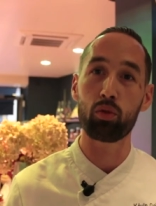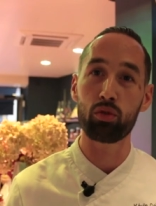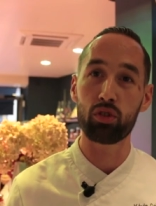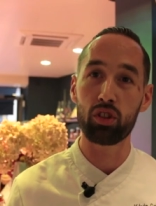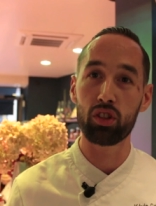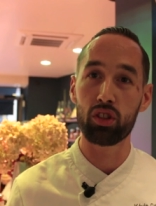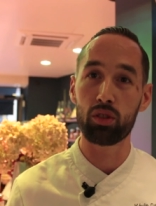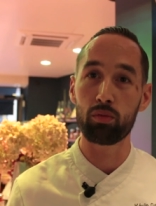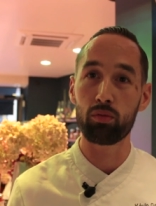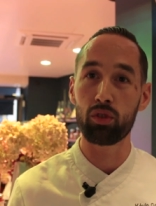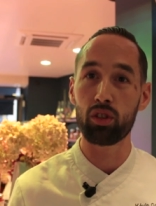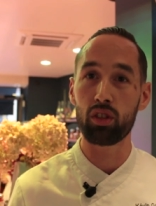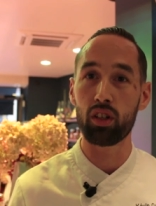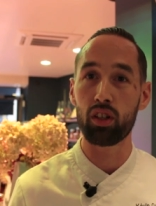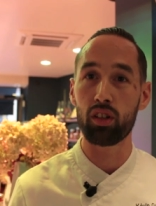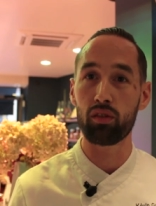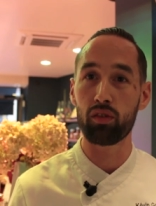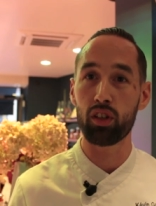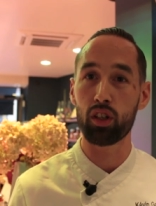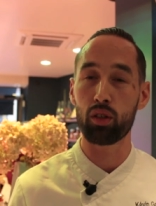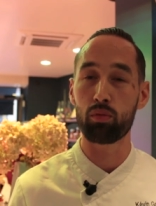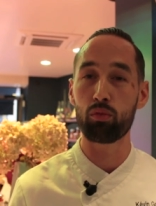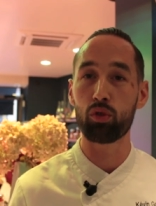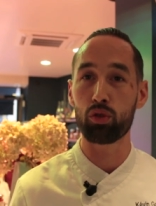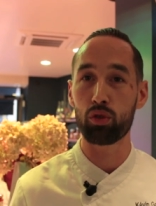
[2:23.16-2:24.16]
arrondissement
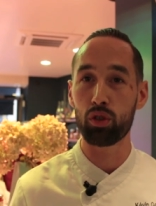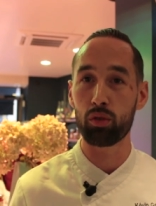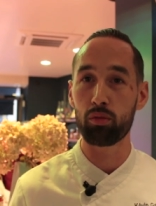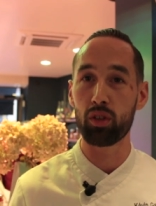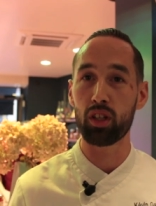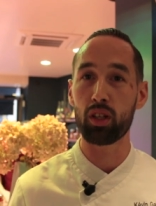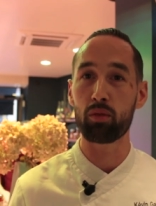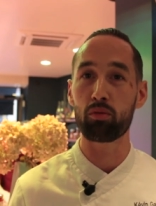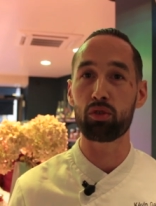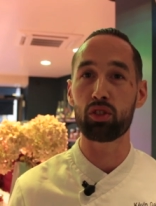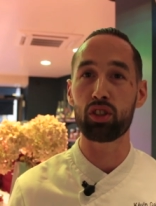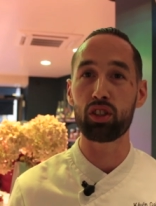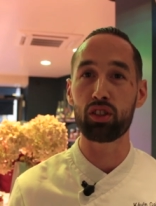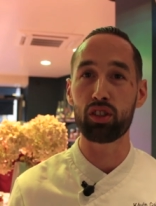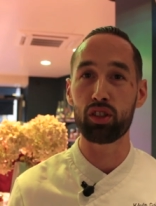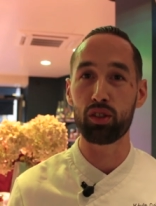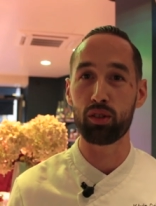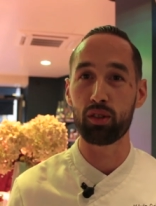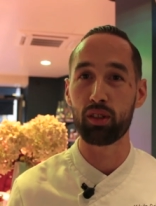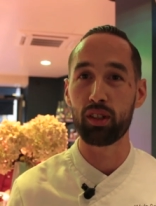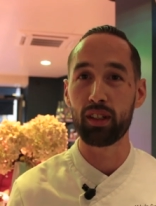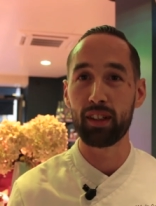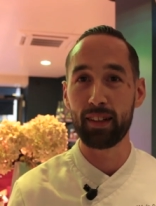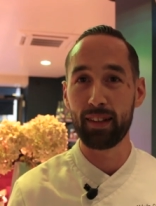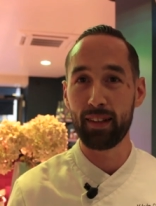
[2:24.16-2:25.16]
avec monsieur et madame
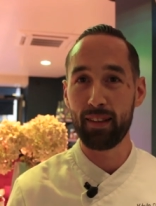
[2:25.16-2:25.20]
Cédio.